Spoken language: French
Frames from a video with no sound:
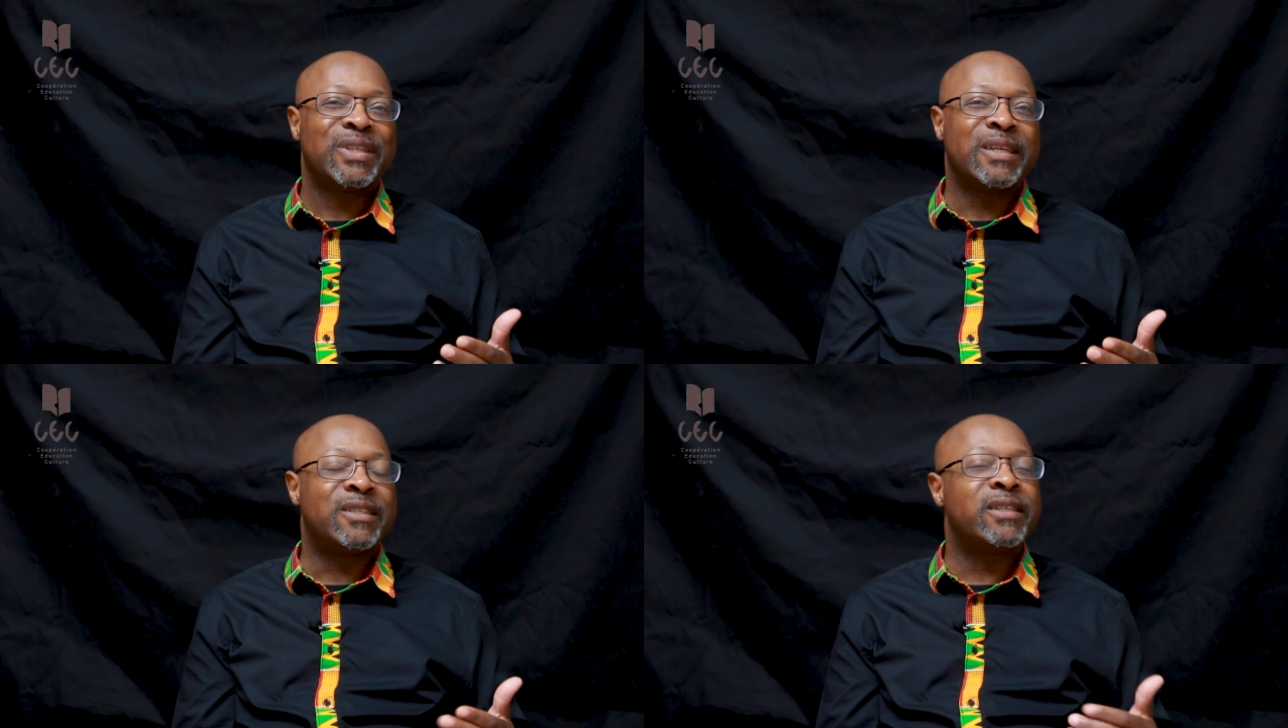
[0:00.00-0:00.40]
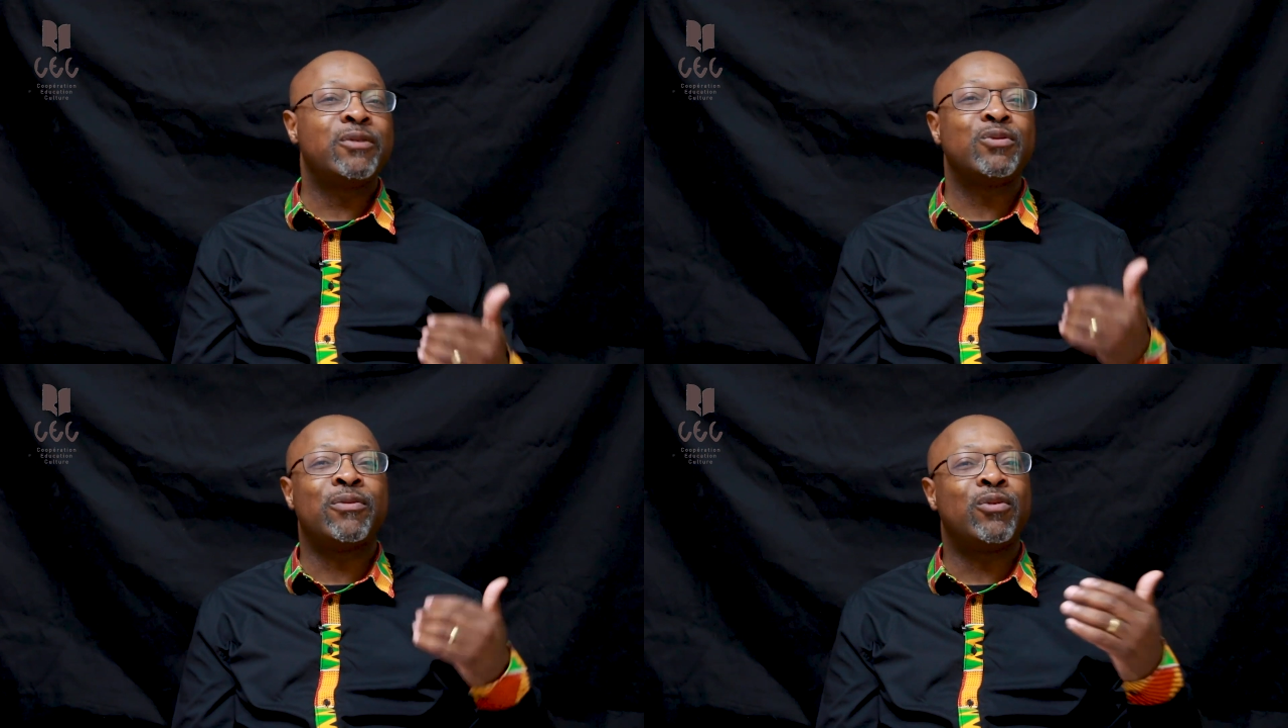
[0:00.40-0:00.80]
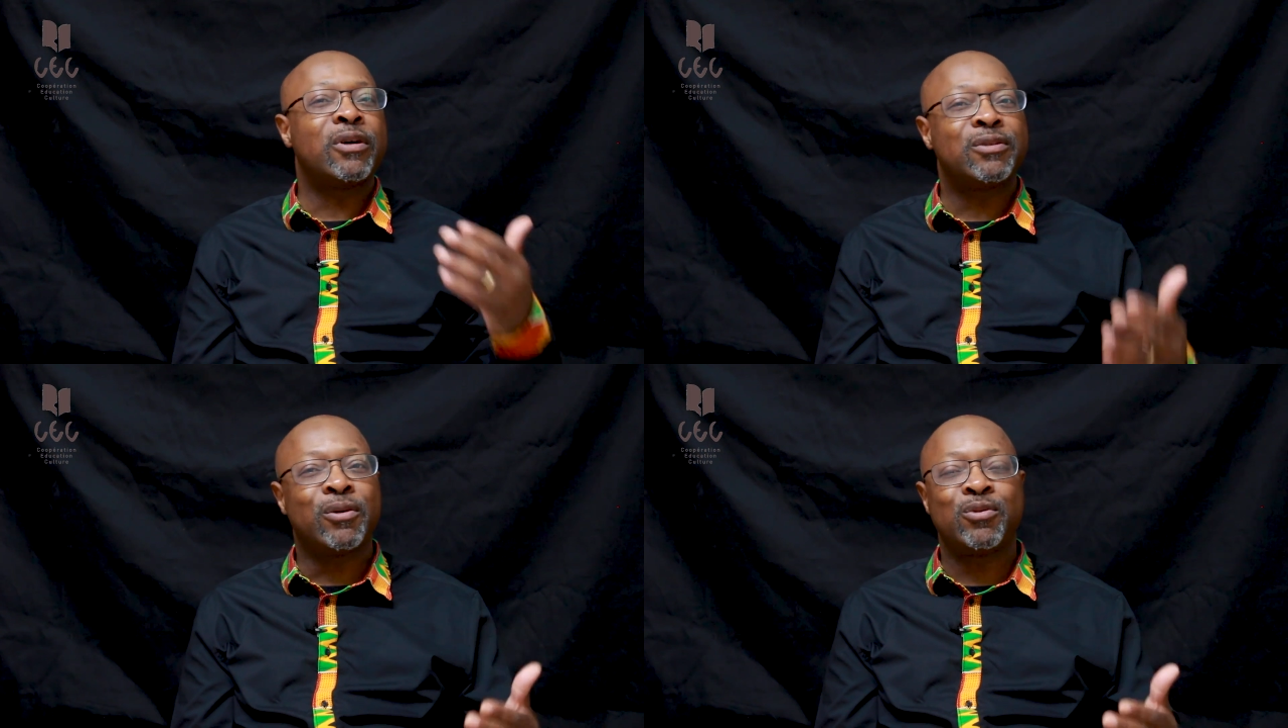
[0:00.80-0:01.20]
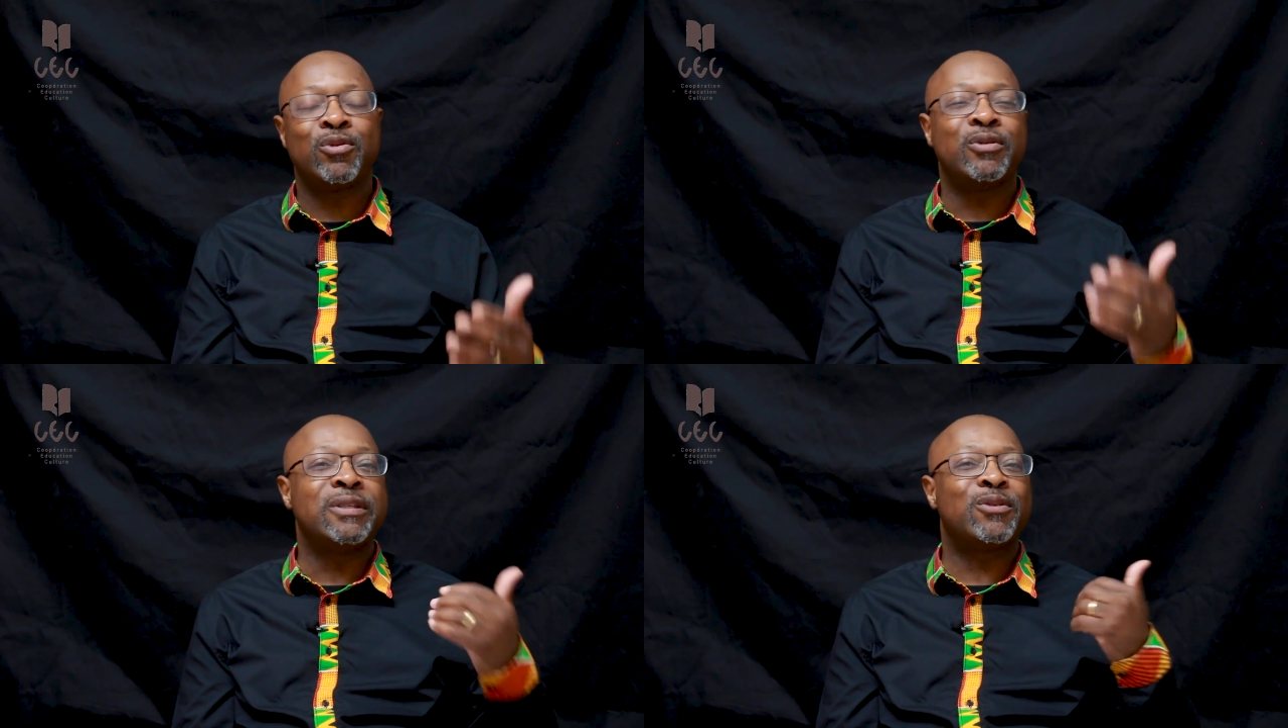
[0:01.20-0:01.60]
Et si nous avons entendu
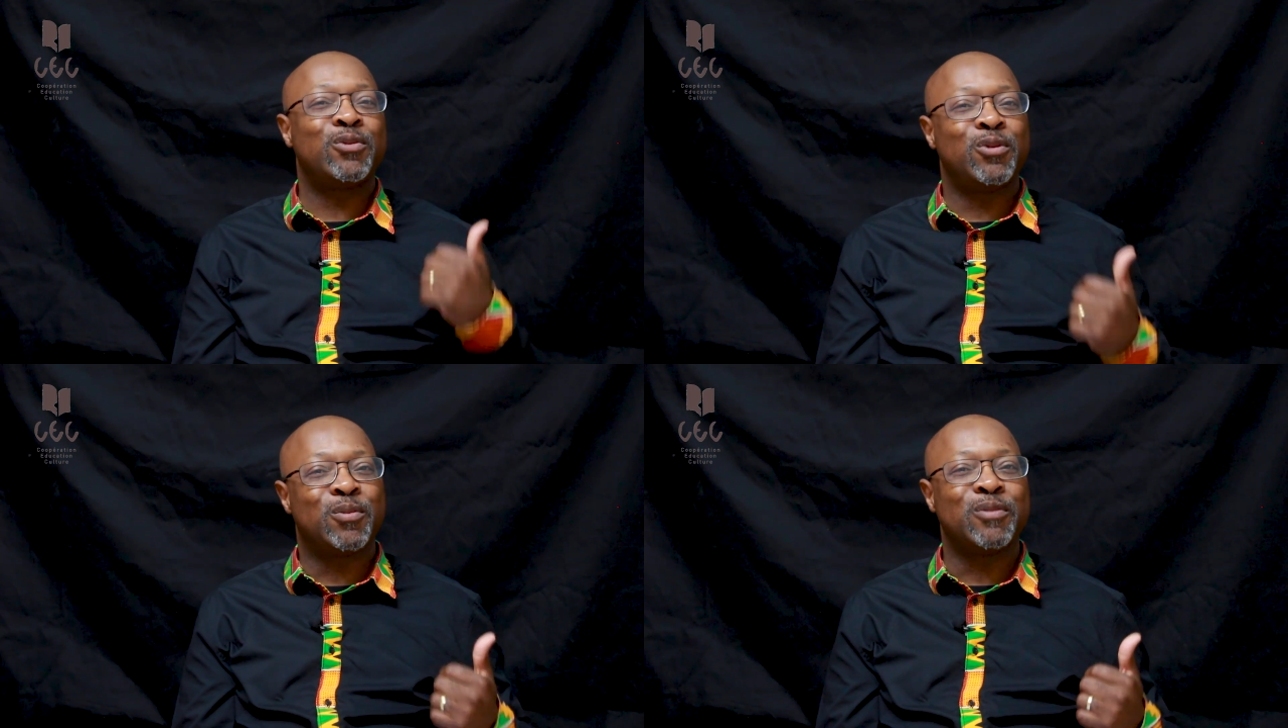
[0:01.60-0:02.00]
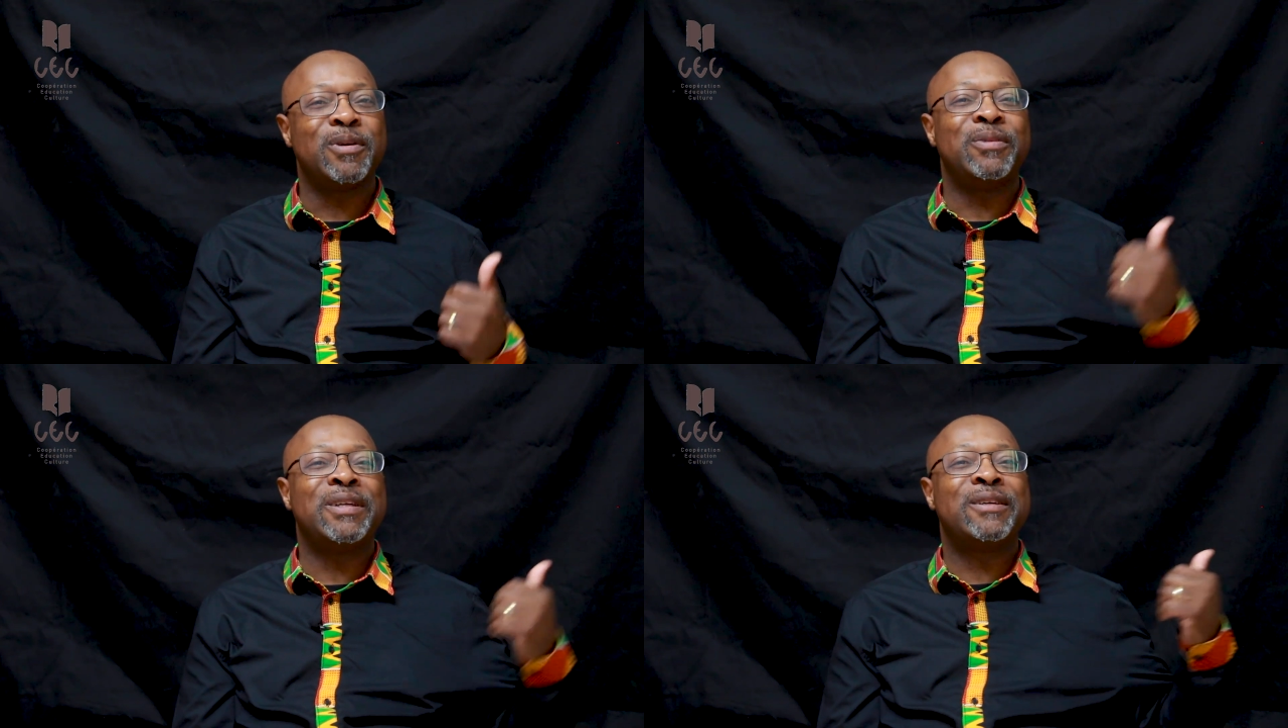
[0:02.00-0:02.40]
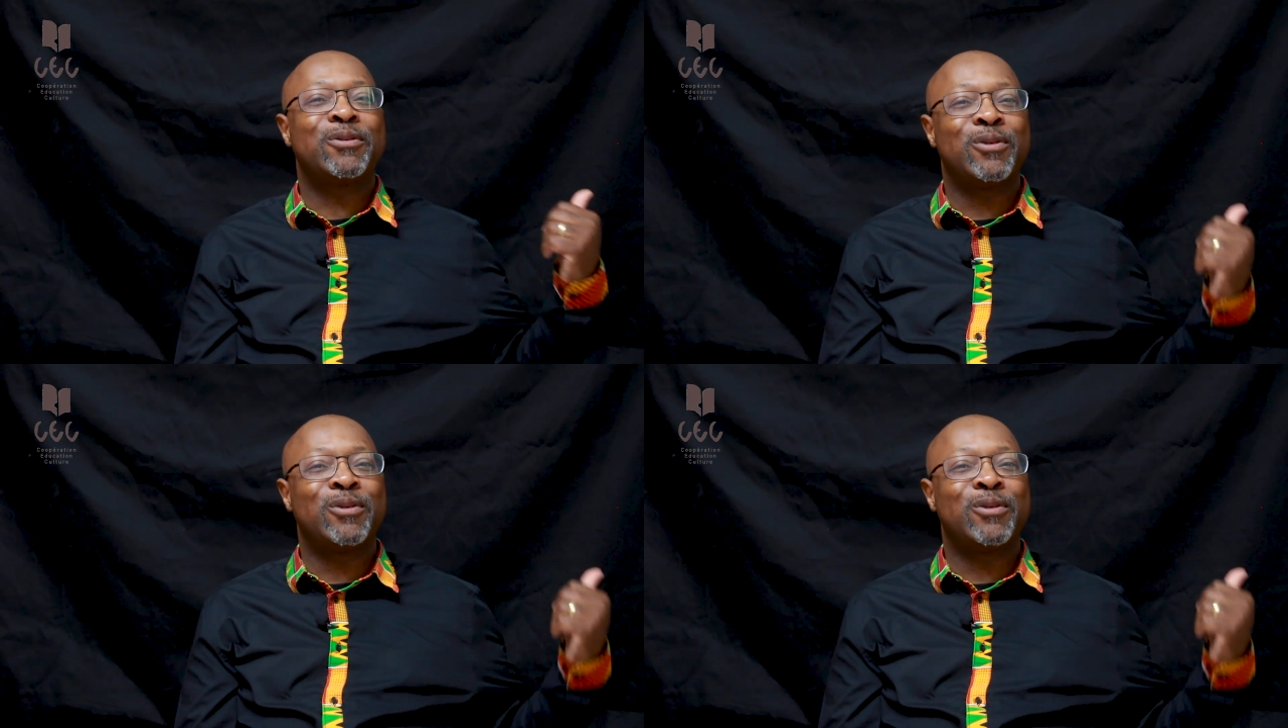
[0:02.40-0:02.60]
le discours du Premier ministre